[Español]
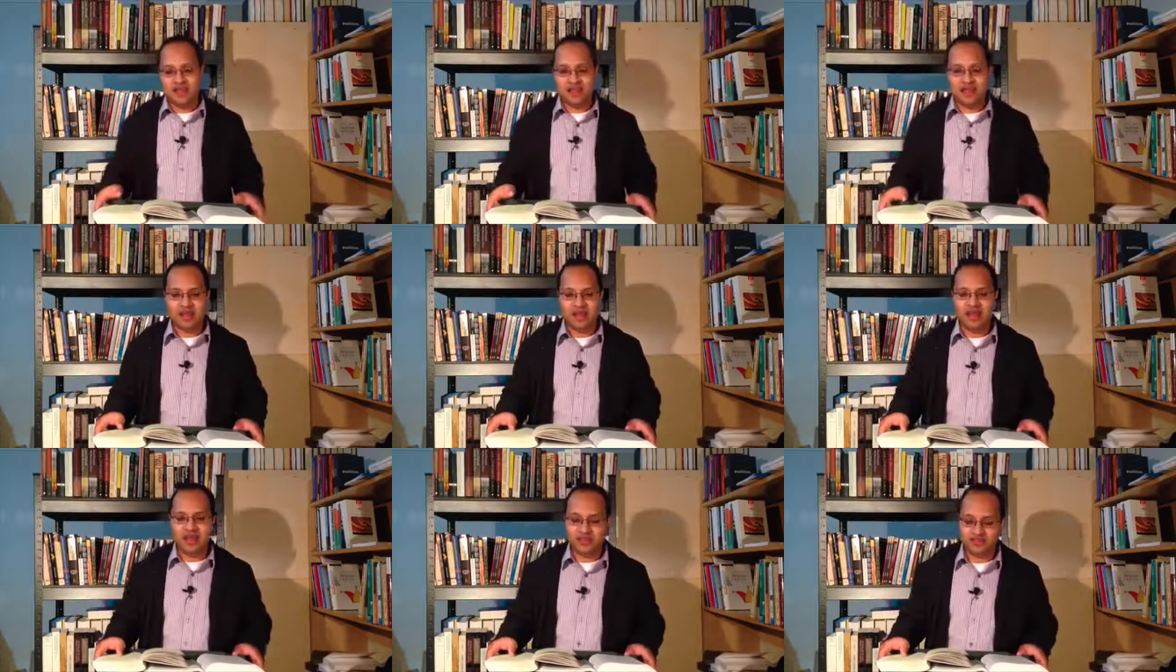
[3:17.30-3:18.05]

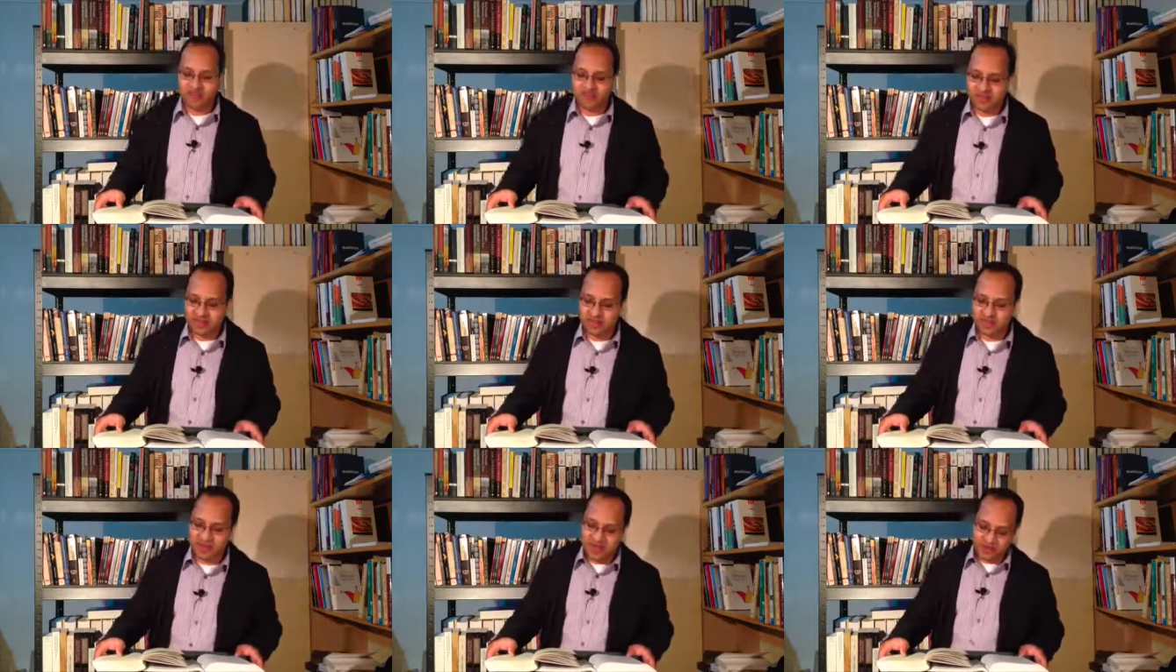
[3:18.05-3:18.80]
a, esto, a
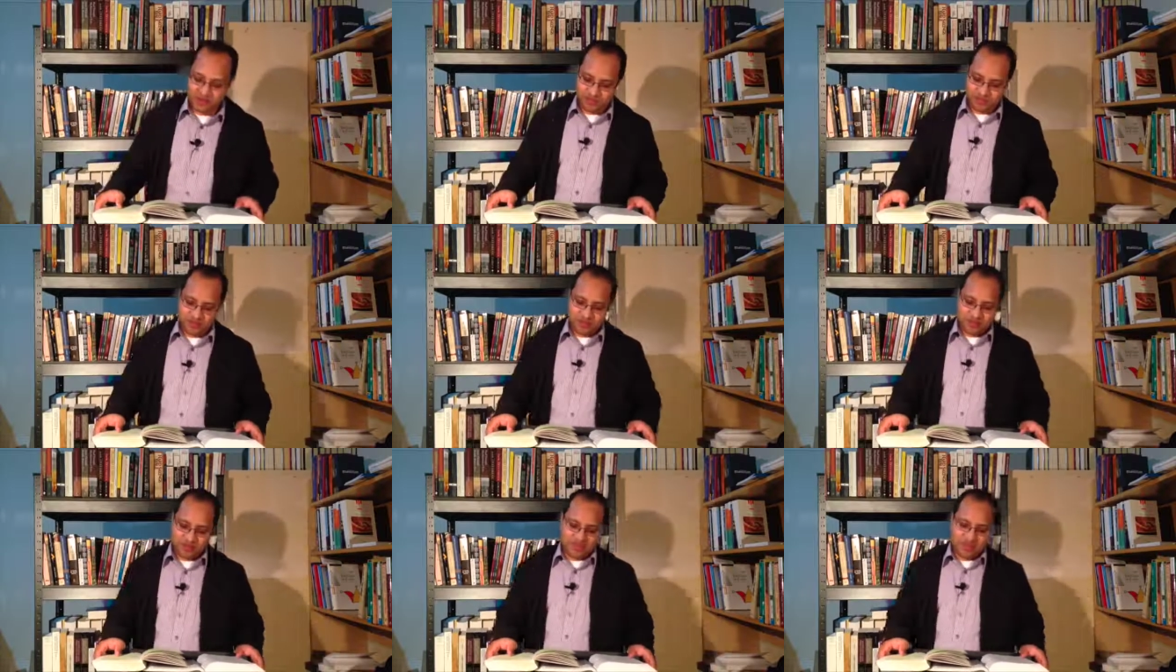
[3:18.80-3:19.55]
terminarlo.
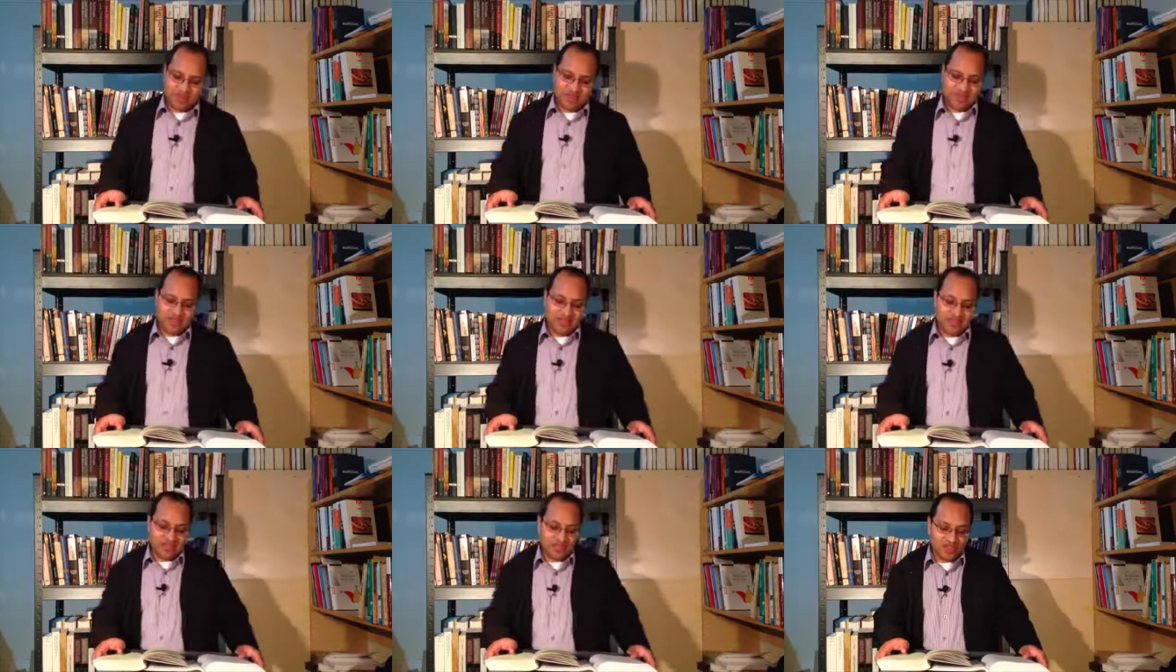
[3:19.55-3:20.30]

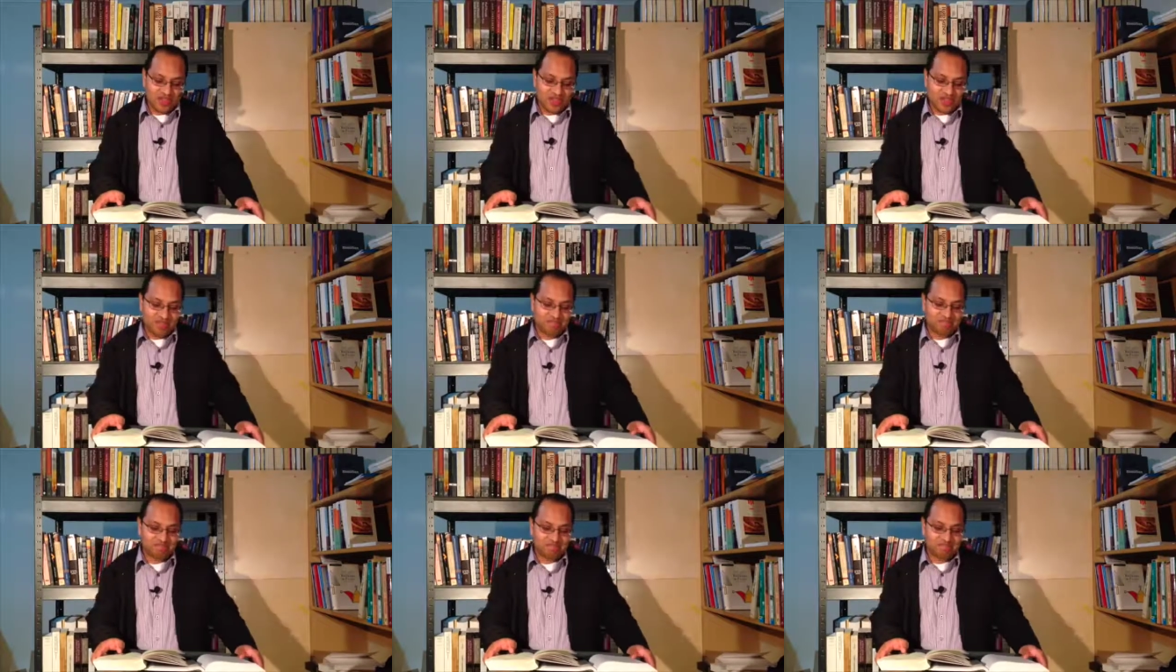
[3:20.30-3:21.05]
Em,